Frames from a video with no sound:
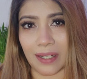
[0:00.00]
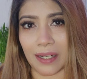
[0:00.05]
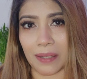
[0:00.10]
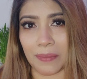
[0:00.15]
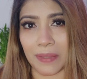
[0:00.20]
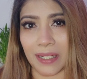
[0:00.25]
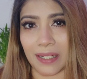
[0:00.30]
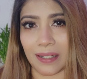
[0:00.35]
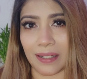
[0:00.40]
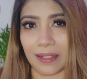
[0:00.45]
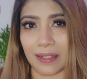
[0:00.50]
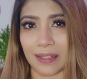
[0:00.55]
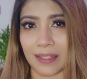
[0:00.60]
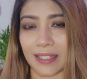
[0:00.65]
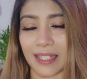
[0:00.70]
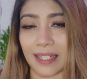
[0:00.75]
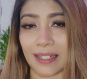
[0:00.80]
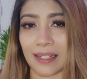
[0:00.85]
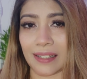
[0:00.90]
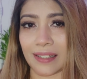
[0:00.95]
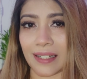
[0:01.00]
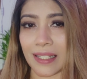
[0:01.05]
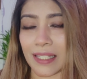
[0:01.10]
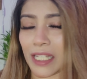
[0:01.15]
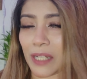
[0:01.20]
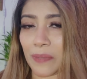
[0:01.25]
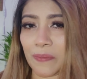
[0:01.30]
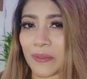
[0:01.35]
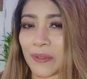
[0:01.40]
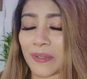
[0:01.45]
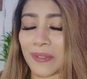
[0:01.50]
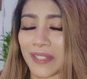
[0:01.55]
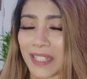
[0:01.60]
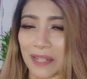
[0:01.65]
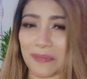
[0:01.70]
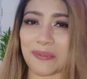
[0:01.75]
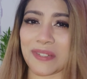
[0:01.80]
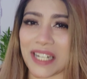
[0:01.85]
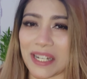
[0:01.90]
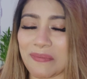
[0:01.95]
আমার চ্যানেলটা
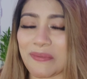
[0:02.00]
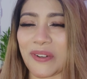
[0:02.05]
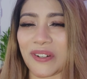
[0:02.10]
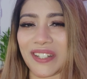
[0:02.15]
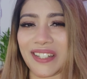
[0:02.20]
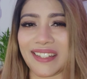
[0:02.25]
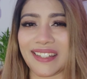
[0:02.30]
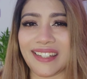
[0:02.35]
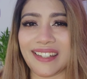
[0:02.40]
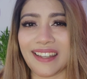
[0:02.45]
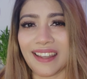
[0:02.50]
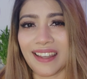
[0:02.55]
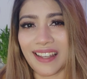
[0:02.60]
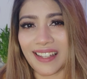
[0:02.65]
সাবস্ক্রাইব করেননি